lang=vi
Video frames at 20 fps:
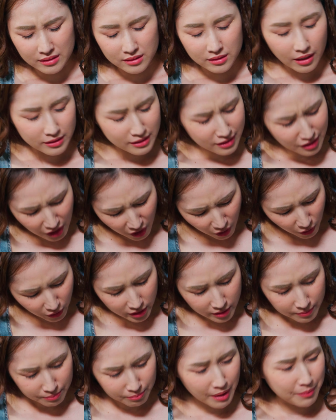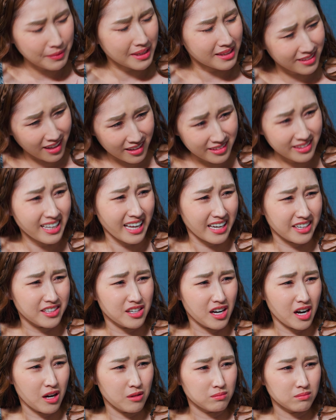Tao xin lỗi, mày bình tĩnh lại
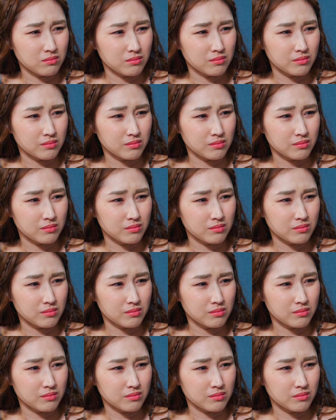được không?